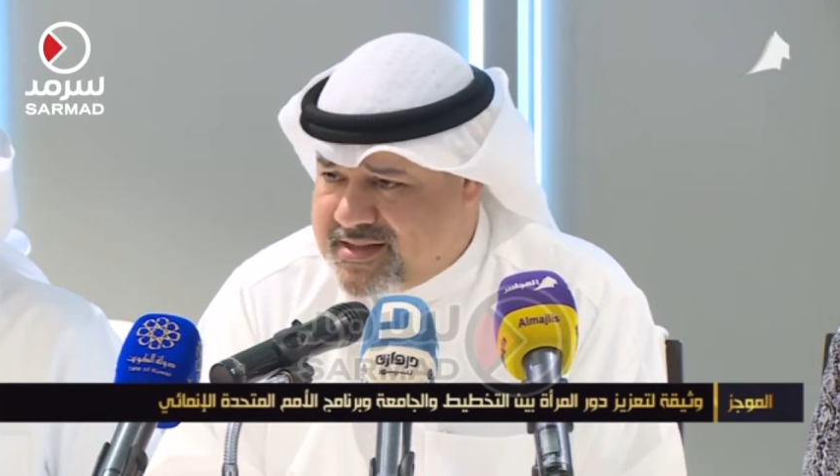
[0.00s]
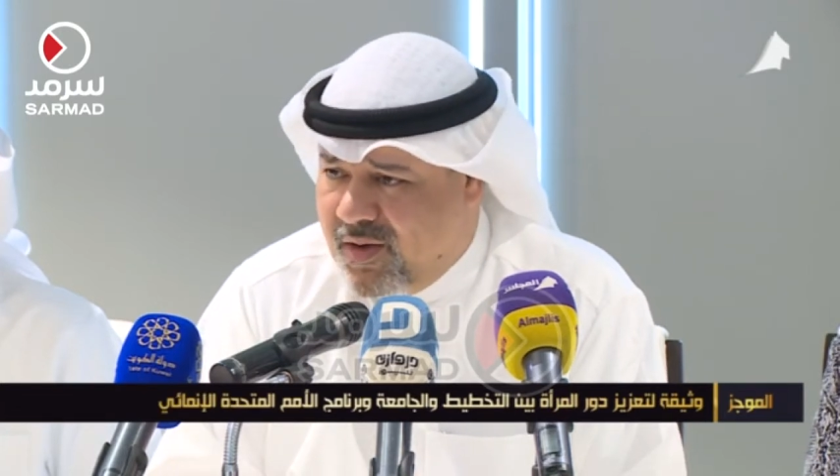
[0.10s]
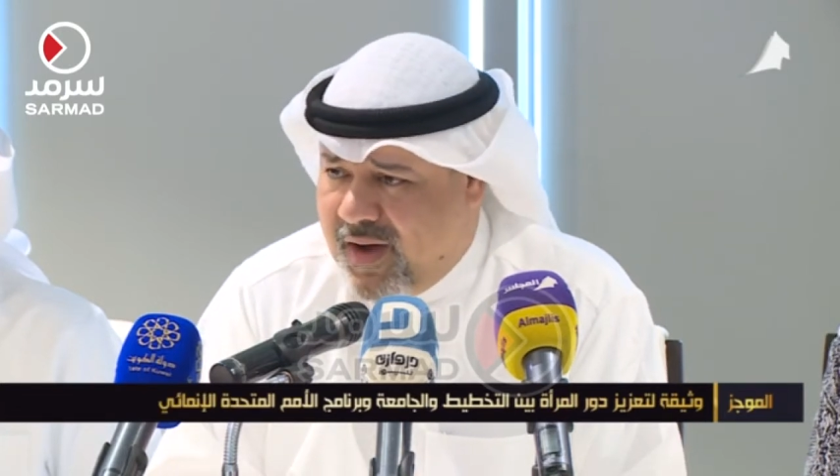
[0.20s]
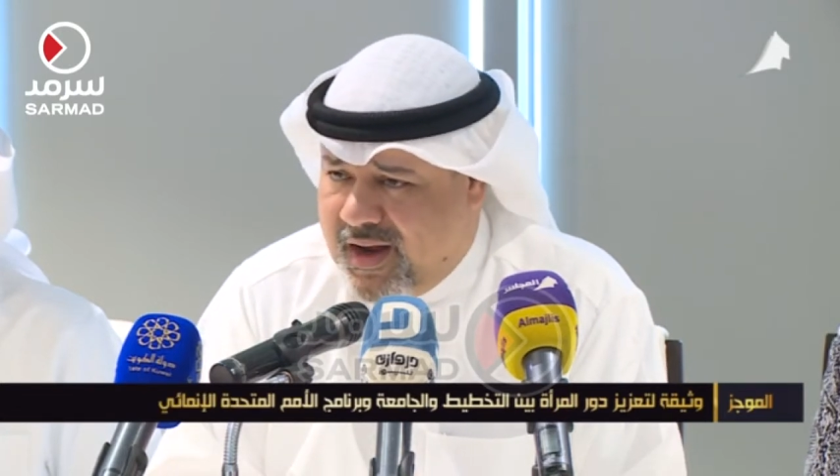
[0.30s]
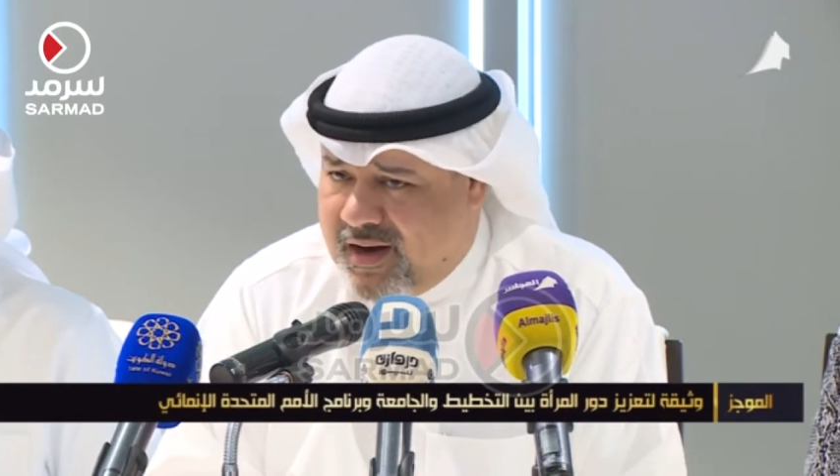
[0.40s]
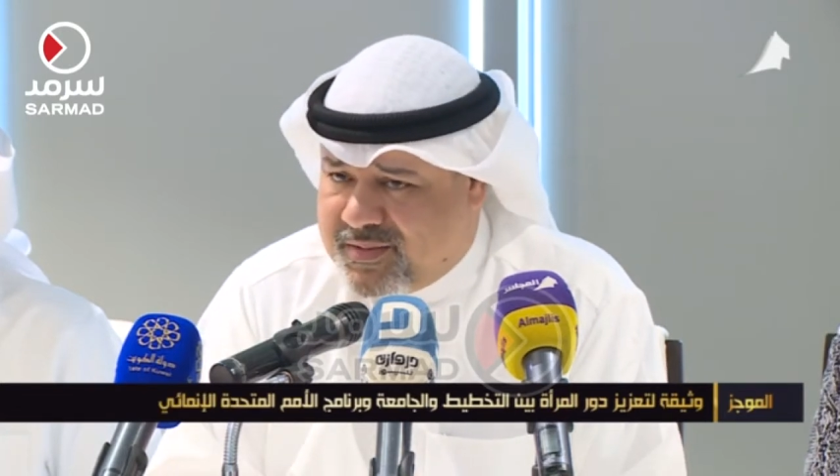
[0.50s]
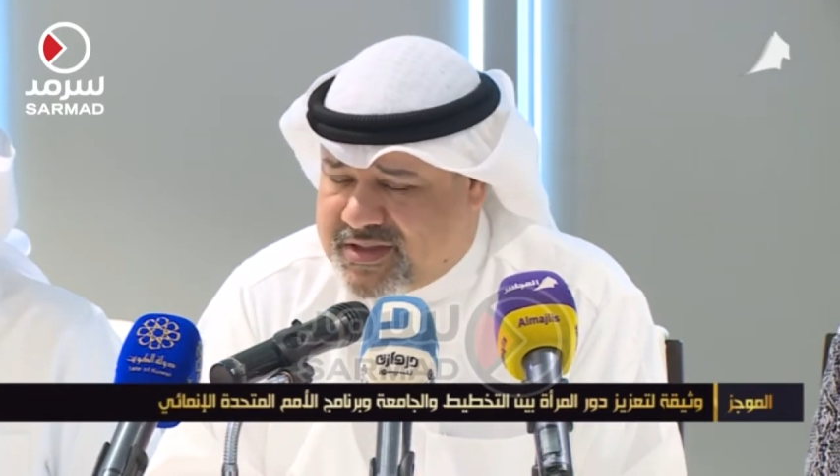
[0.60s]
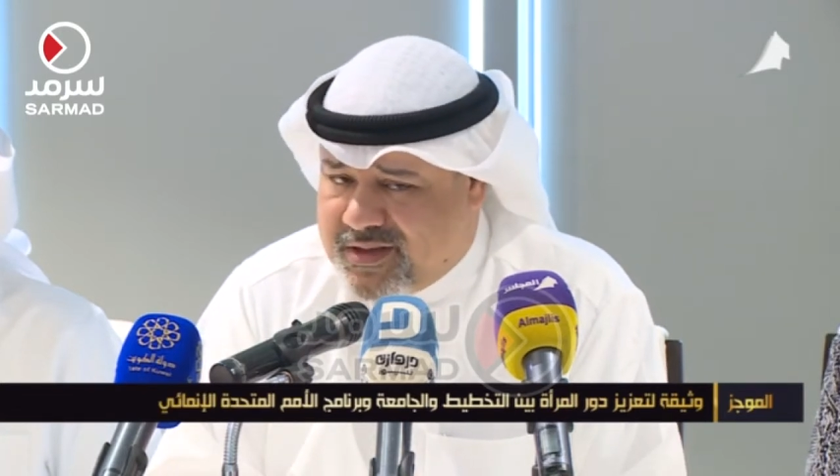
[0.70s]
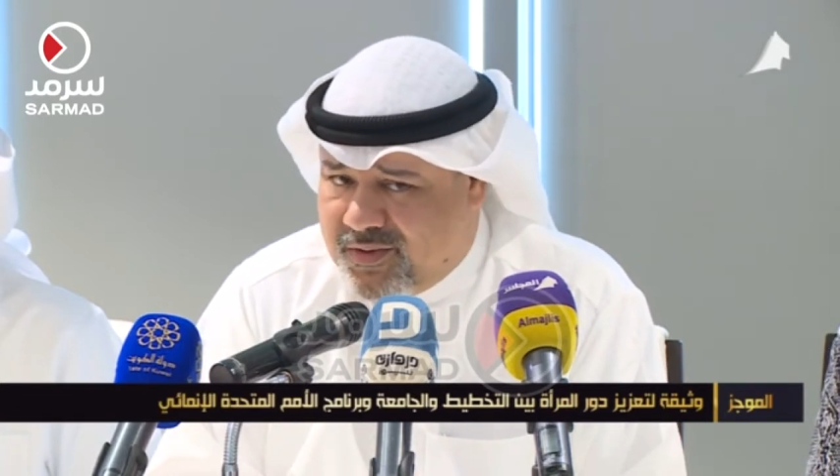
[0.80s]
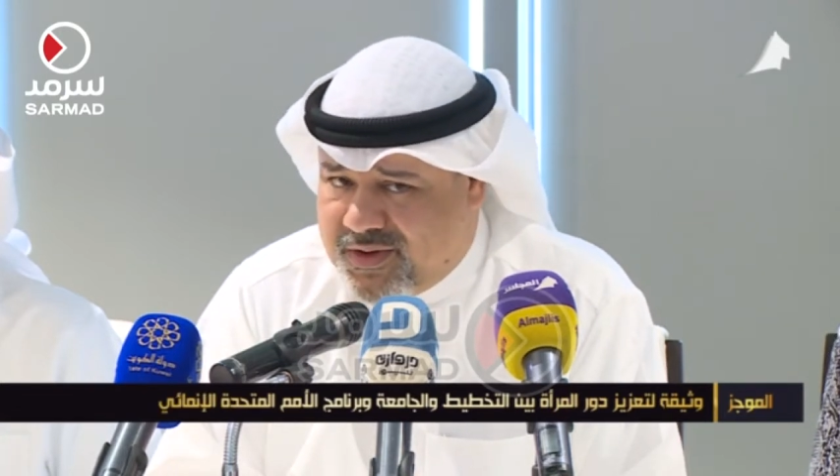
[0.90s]
سواء على
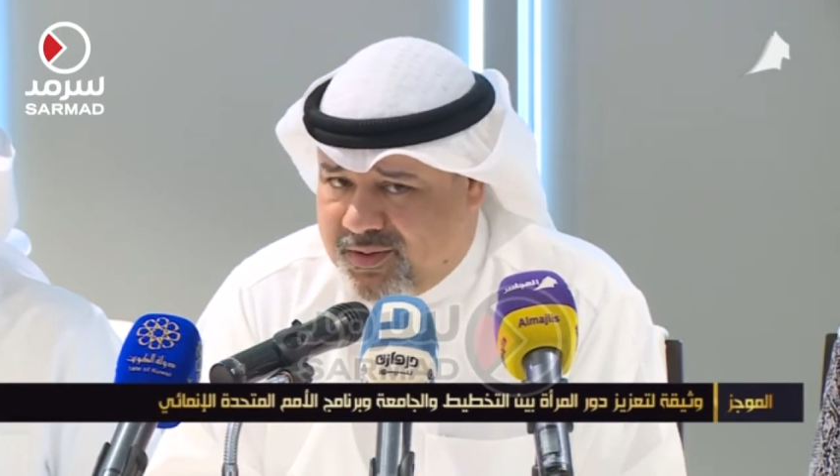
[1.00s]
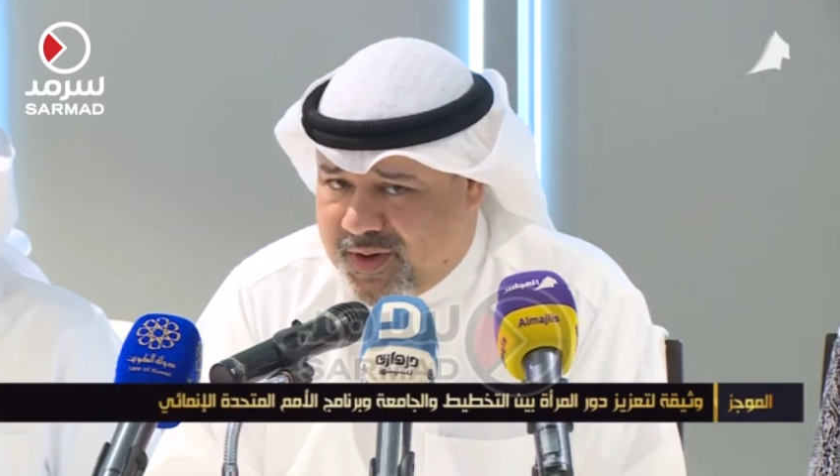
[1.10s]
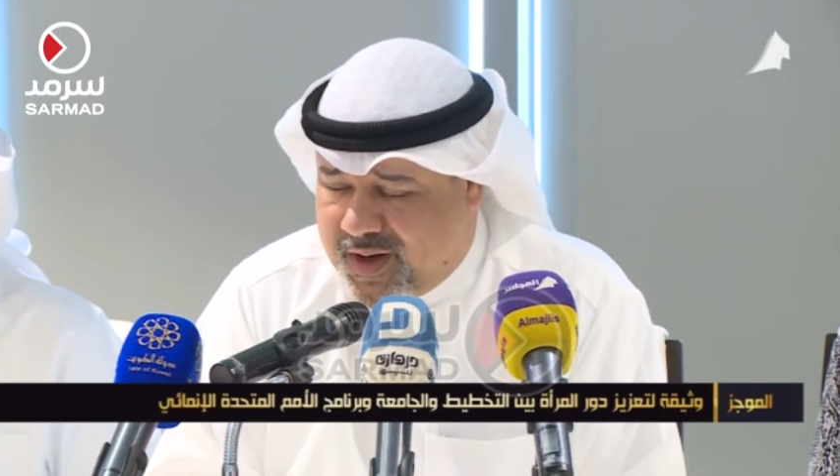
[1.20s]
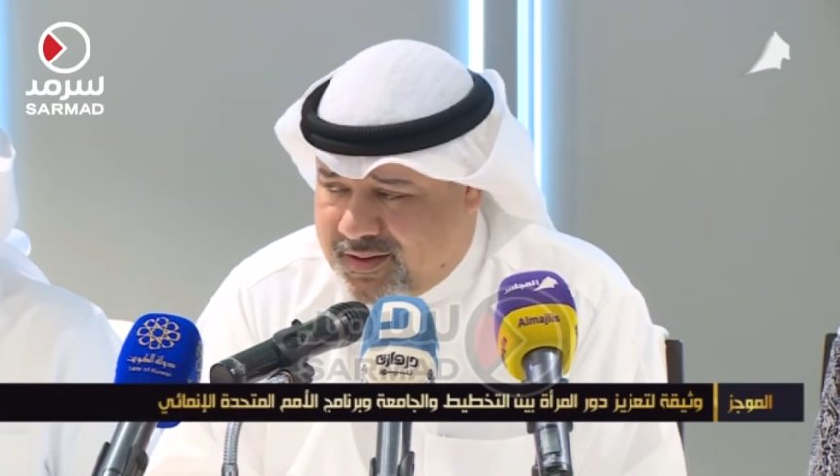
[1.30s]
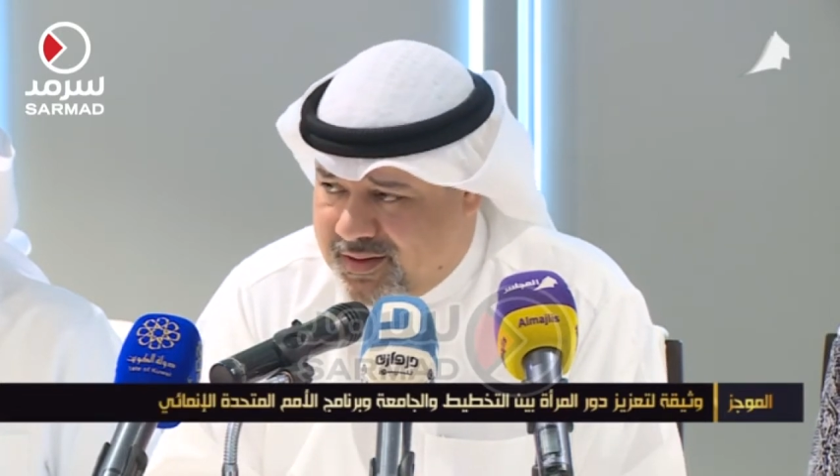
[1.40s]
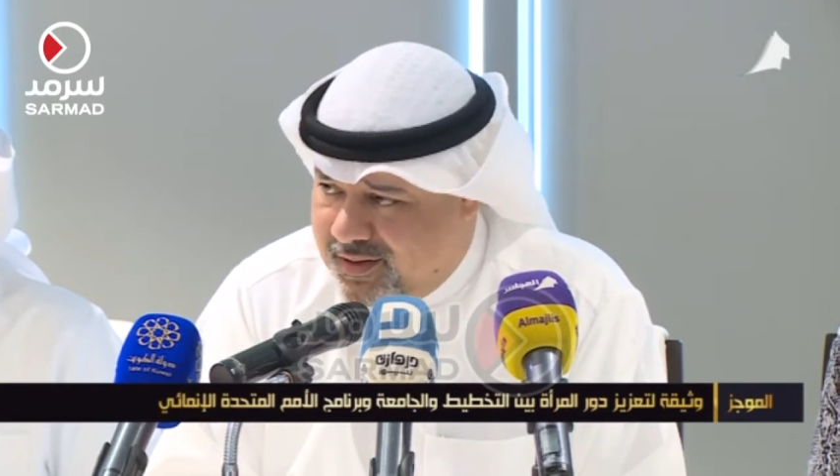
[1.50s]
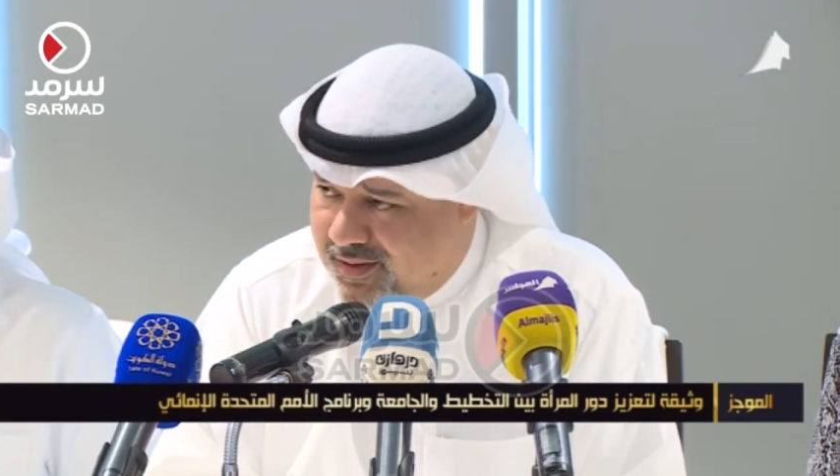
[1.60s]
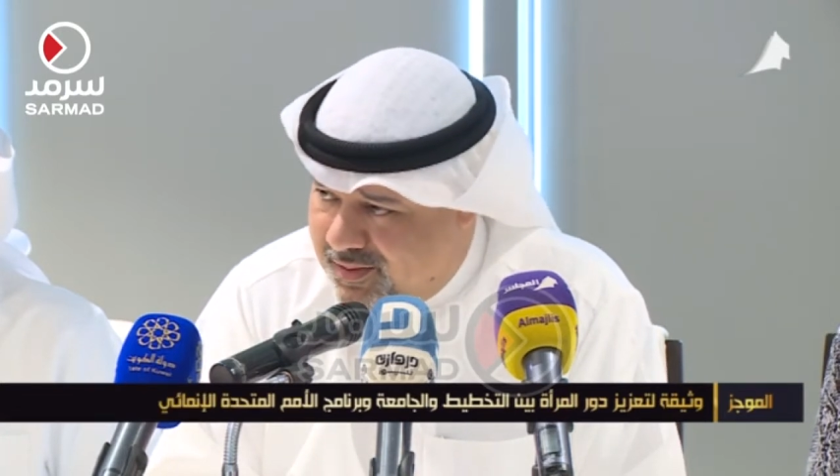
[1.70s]
مستوى الديمقراطي